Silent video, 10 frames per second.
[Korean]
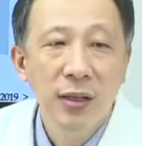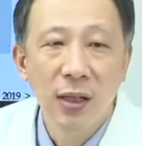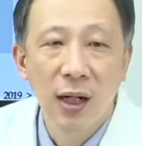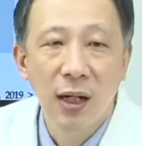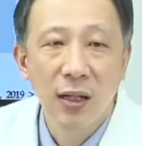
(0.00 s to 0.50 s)

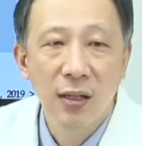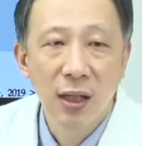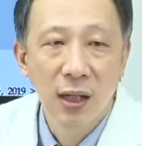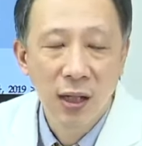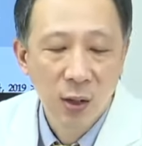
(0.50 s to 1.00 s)
자,
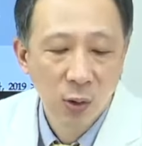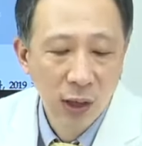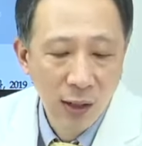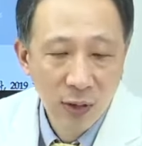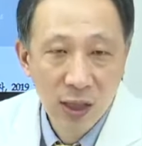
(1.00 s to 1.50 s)
이제 그
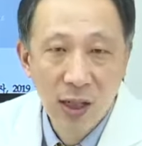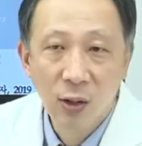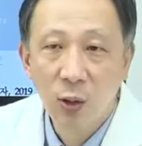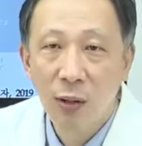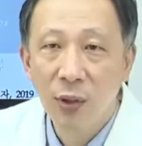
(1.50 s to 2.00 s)
다음
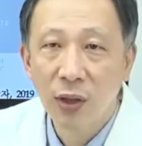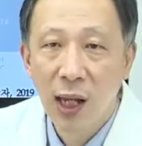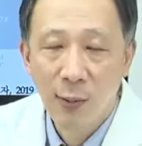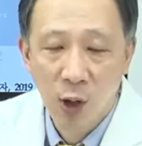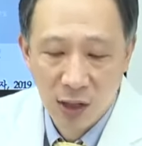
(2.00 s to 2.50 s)
진행을 또 한번
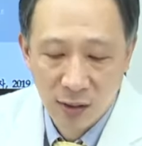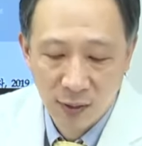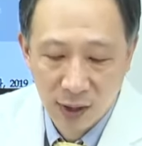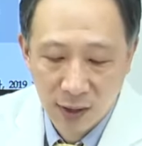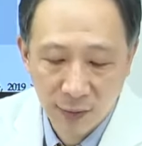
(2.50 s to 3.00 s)

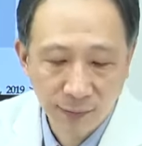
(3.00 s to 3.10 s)
해보겠습니다.